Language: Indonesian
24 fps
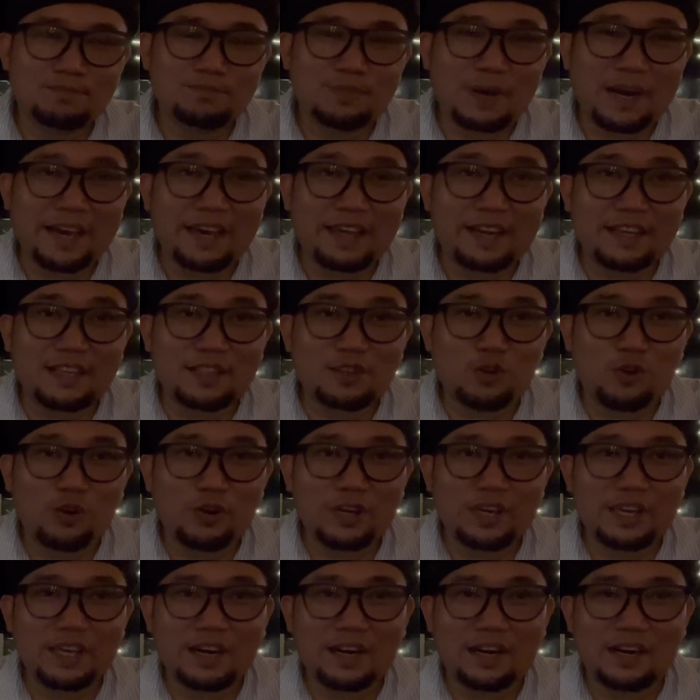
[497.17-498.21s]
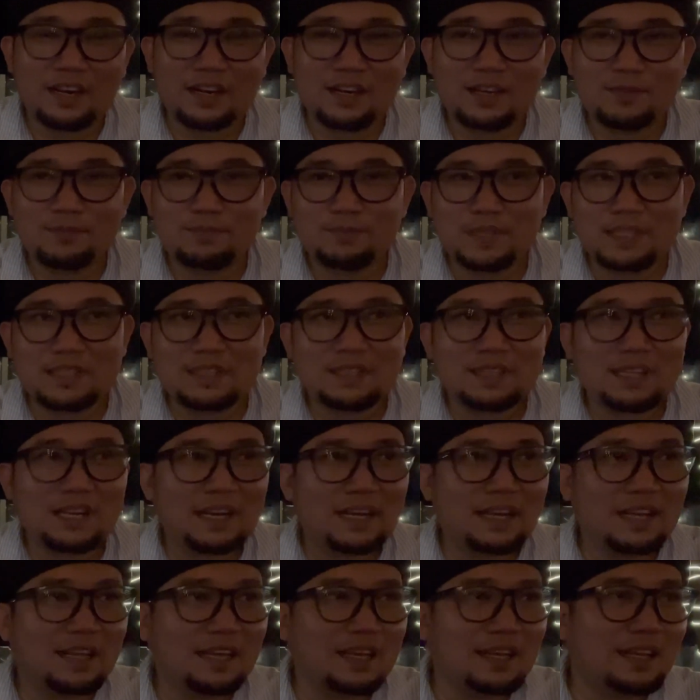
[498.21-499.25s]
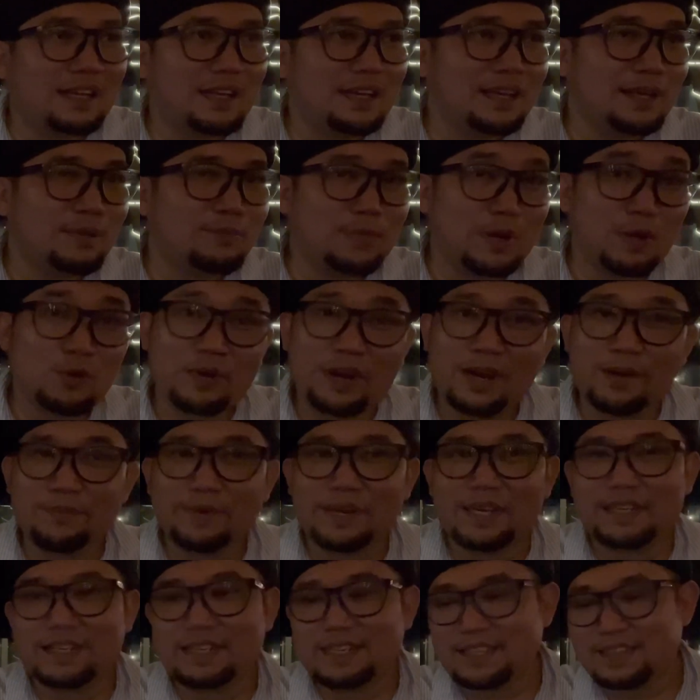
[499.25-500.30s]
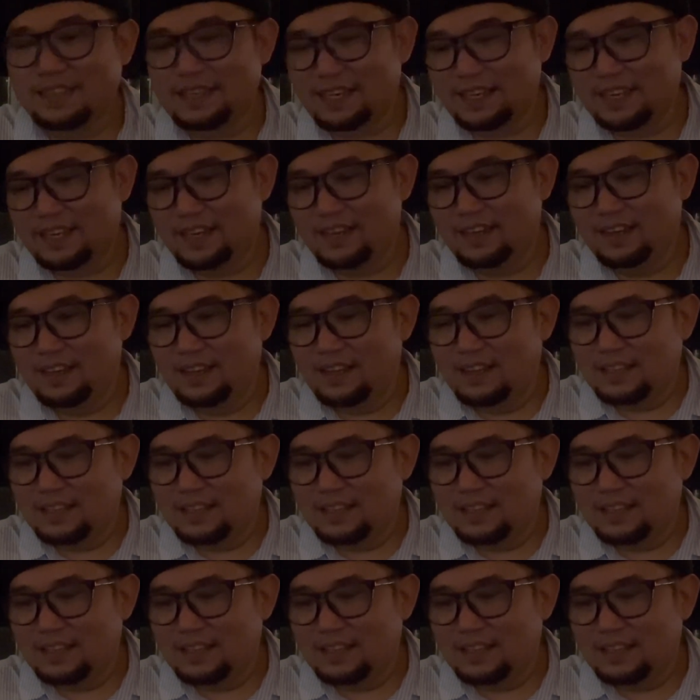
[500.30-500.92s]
Pak Erick Thohir, Menteri BUMN kita ya.